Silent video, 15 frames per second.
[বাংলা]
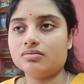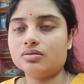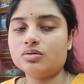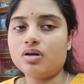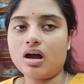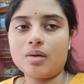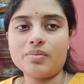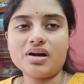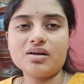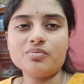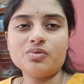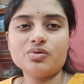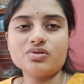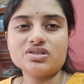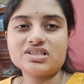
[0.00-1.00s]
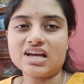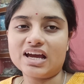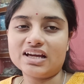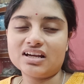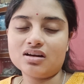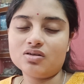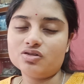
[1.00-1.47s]
তো আমার মন
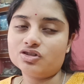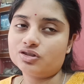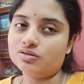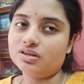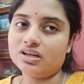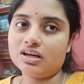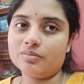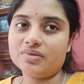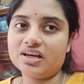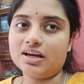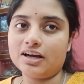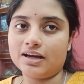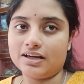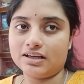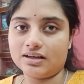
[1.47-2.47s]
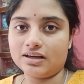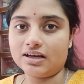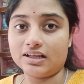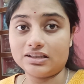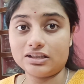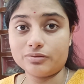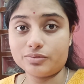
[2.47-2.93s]
চায় না ওই জন্যই আমি খাই না
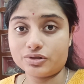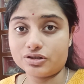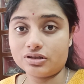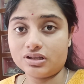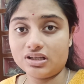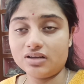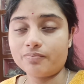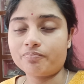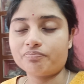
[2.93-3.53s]
কার্তিক পুজোর দিন